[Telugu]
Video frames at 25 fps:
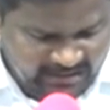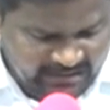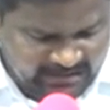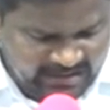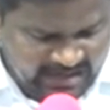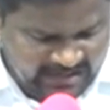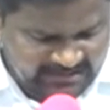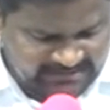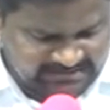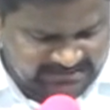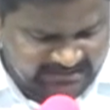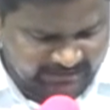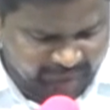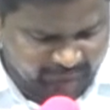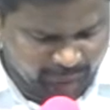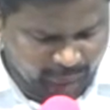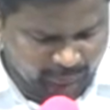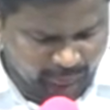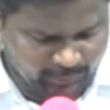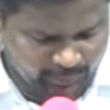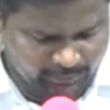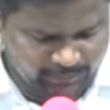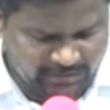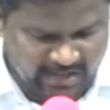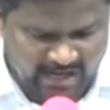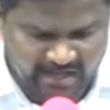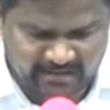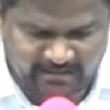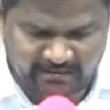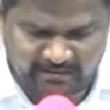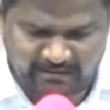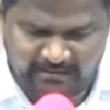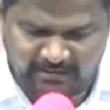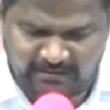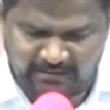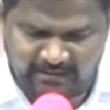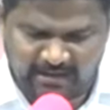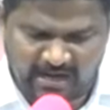నా చెవులు
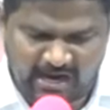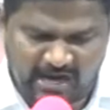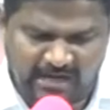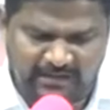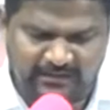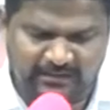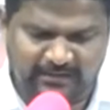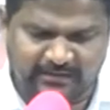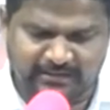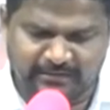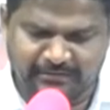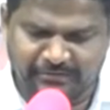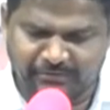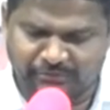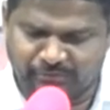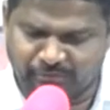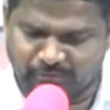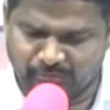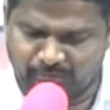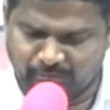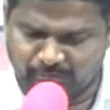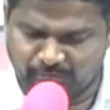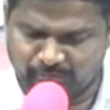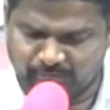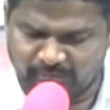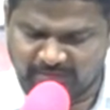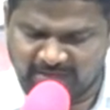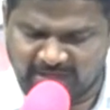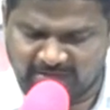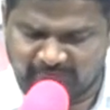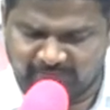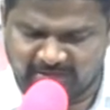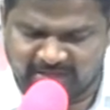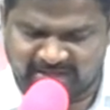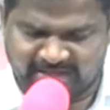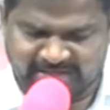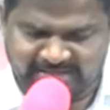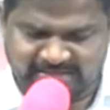దానిని ఆలకించును
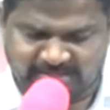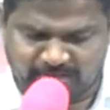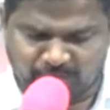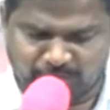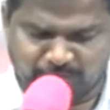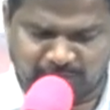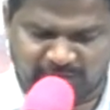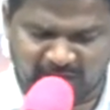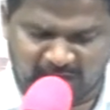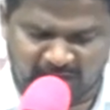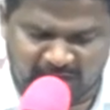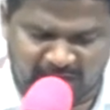దేవునికి స్తోత్రం